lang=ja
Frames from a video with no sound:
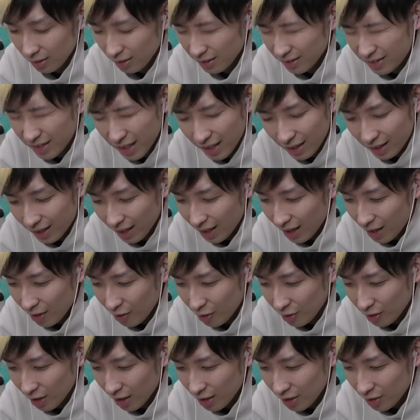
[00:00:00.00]
絶対な
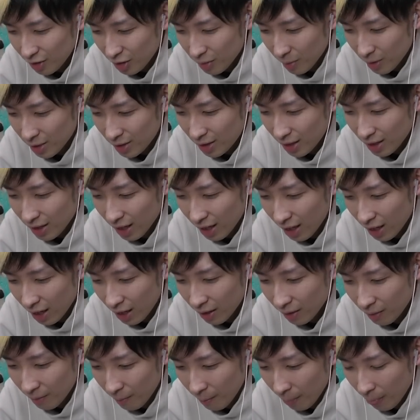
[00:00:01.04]
のに何口走ってんだ。ど
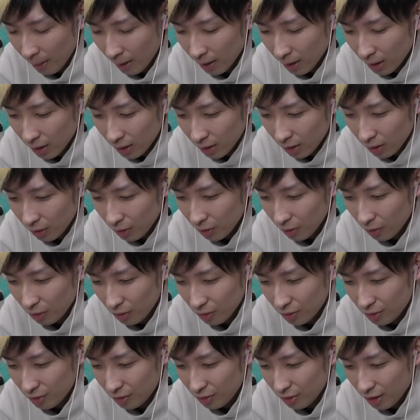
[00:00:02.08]

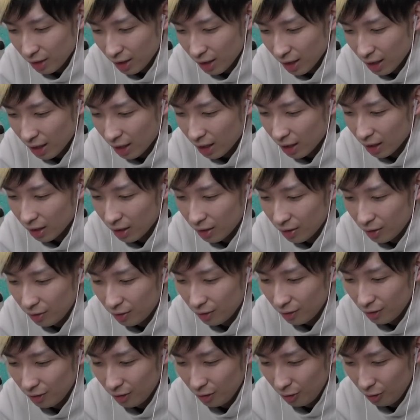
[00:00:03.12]
うするにゃ。
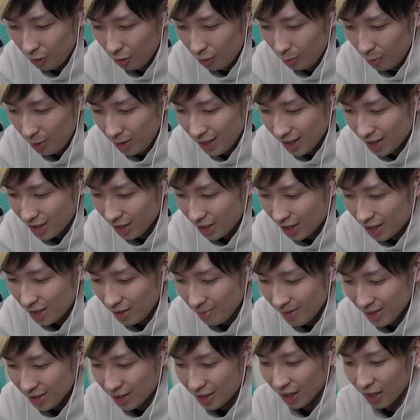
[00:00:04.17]
思い出して
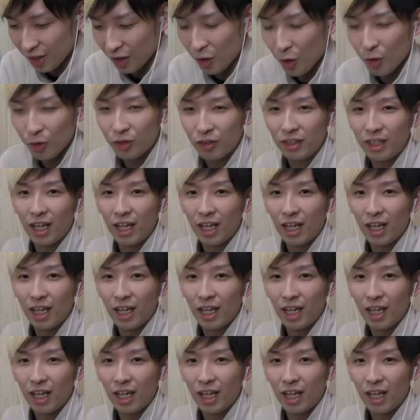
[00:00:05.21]
きましたよ。